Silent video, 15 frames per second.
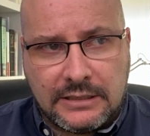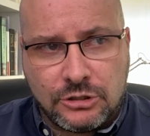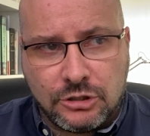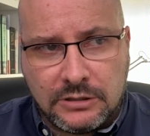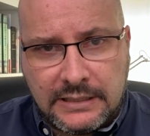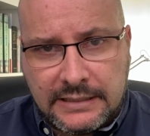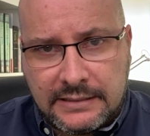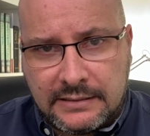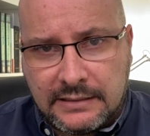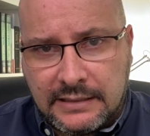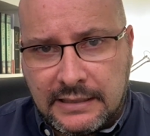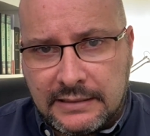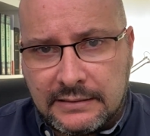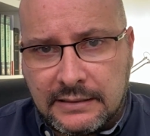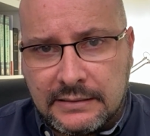solar de
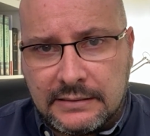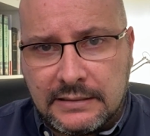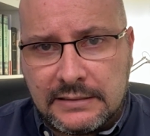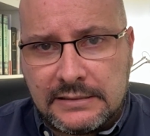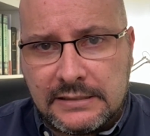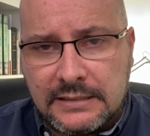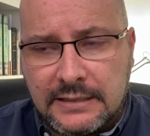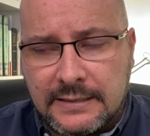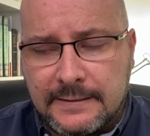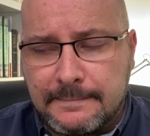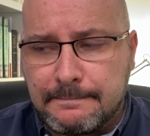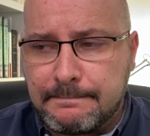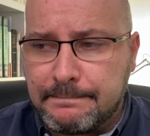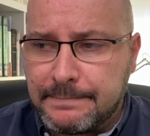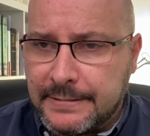alta intensidad
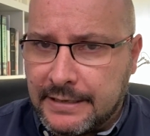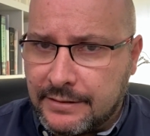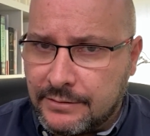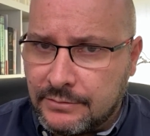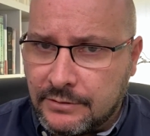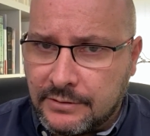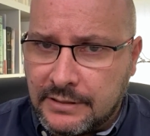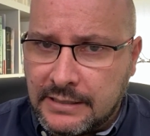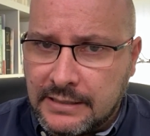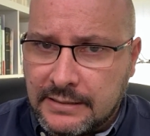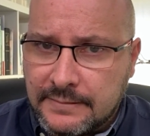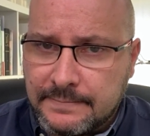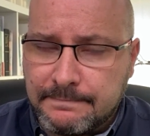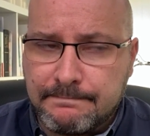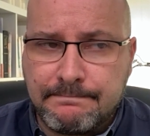hace unos días.
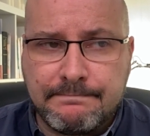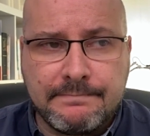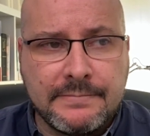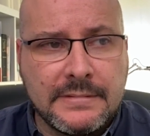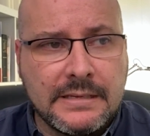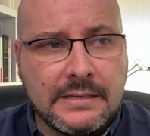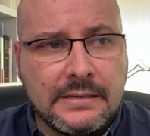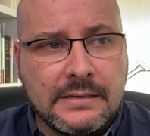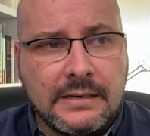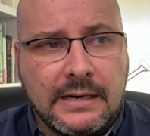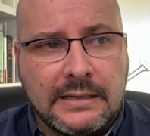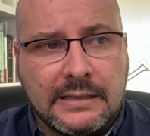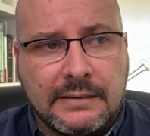Han